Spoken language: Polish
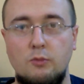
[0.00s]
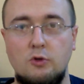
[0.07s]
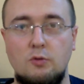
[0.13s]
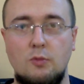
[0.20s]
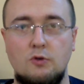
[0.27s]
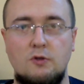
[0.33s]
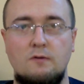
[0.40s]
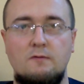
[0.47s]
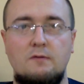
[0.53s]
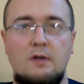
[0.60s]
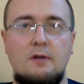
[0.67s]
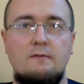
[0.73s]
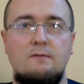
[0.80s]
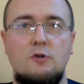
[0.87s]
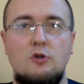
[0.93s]
Być może w
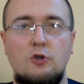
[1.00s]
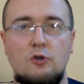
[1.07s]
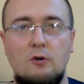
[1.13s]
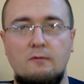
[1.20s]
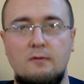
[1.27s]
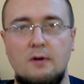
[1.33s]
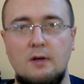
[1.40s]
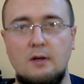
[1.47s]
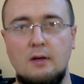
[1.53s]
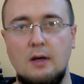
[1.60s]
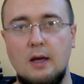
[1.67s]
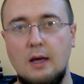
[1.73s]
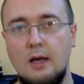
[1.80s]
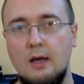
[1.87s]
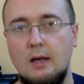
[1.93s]
tej wyjściowej,
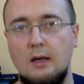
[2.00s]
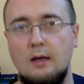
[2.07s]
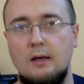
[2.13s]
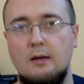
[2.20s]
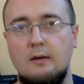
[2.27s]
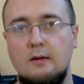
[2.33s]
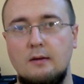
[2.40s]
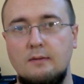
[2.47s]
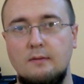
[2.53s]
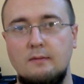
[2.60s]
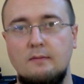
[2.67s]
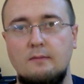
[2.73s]
e,